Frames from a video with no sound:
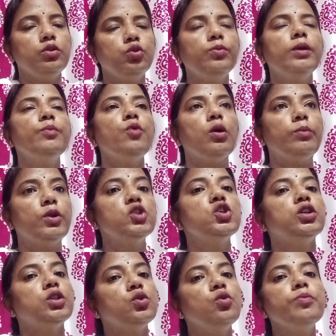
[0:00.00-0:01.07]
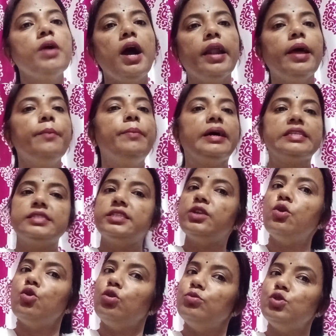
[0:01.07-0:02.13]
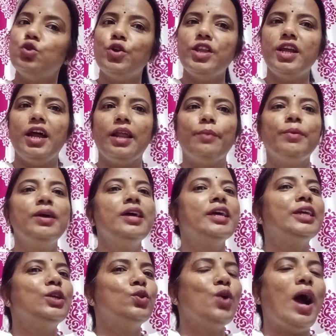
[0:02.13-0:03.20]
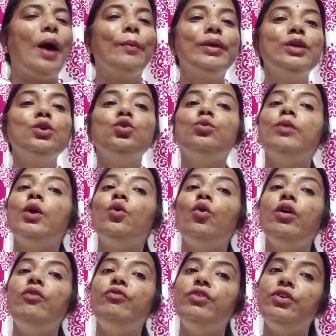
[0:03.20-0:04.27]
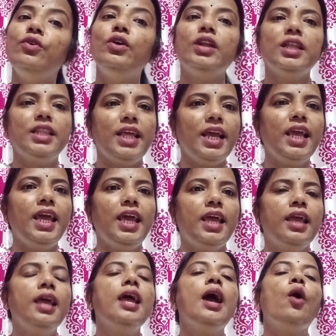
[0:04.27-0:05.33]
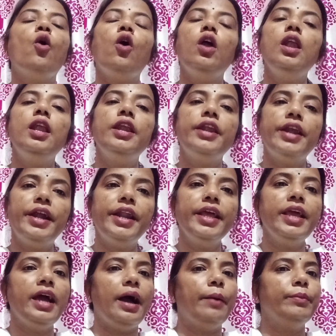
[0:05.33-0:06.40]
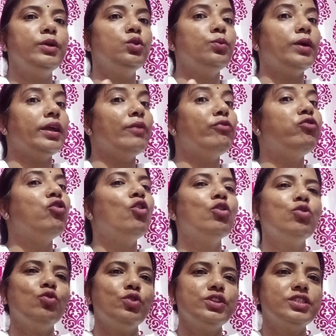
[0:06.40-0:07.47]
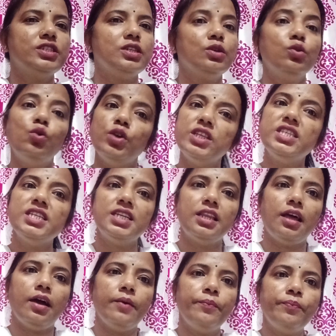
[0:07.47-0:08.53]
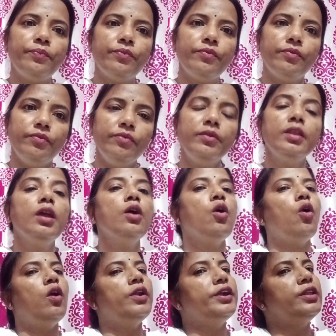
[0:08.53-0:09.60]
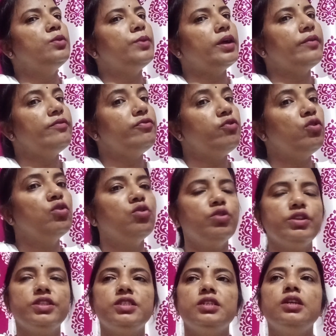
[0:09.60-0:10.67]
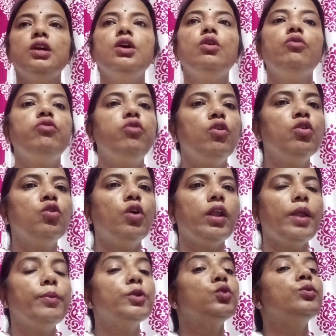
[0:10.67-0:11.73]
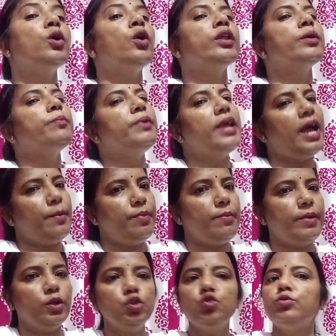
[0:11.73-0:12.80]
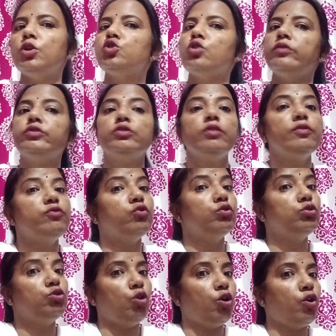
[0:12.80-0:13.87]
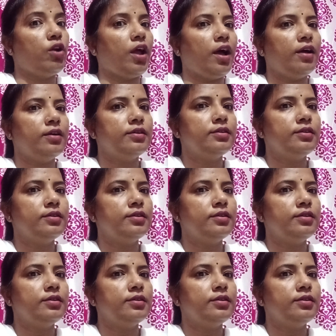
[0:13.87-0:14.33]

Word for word: তোমার মন মানসিকতা খুব খারাপ বাচ্চাটার ওরকম শরীর খারাপ কিন্তু আমি কিন্তু তোমার ওই ভিডিওটা দেখে অলরেডি আমি তোমাকে ফোন করেছি করেছি কি না হুম অলরেডি তোমাকে আমি ফোন করেছি ফোন করার পর তোমরা অনেক ভিআইপি মানুষ তোমরা সবসময় ফোন ধরো না